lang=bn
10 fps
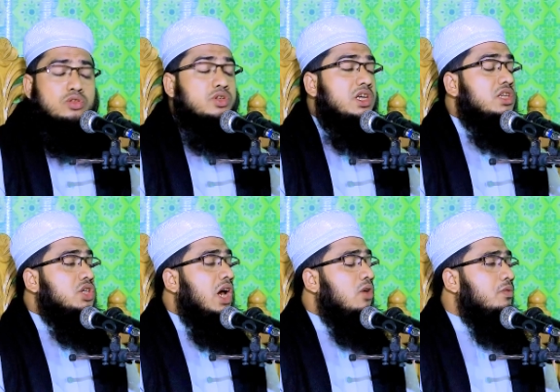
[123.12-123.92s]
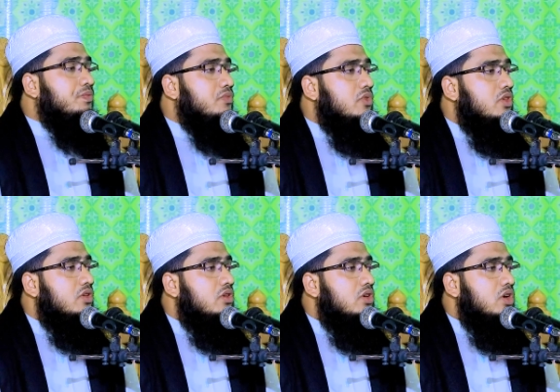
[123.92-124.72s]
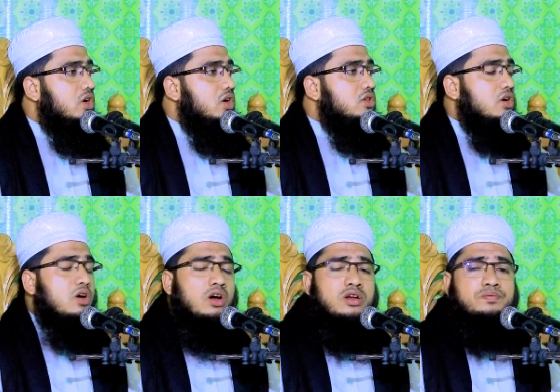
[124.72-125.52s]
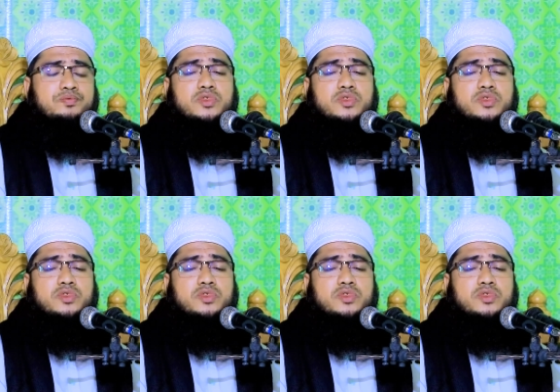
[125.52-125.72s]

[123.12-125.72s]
তো কি চাও তখন